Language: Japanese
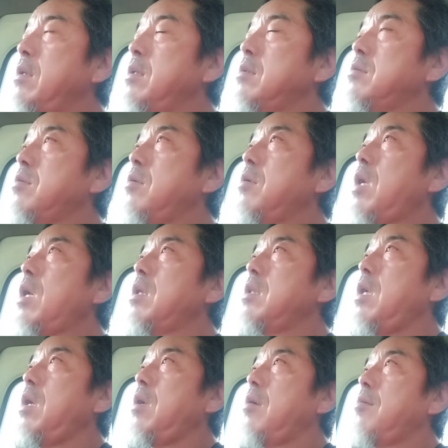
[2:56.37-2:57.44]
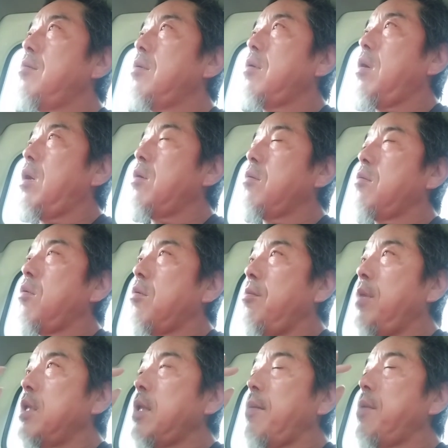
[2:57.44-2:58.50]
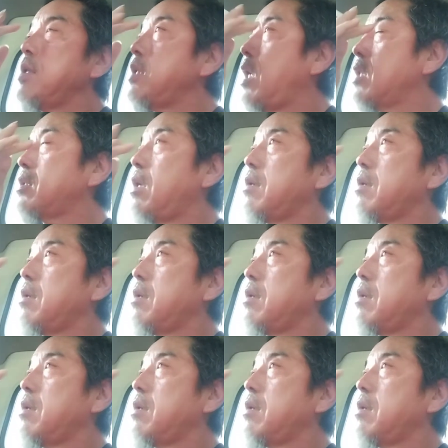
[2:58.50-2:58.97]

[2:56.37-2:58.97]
その中で、あの、この目玉に当たる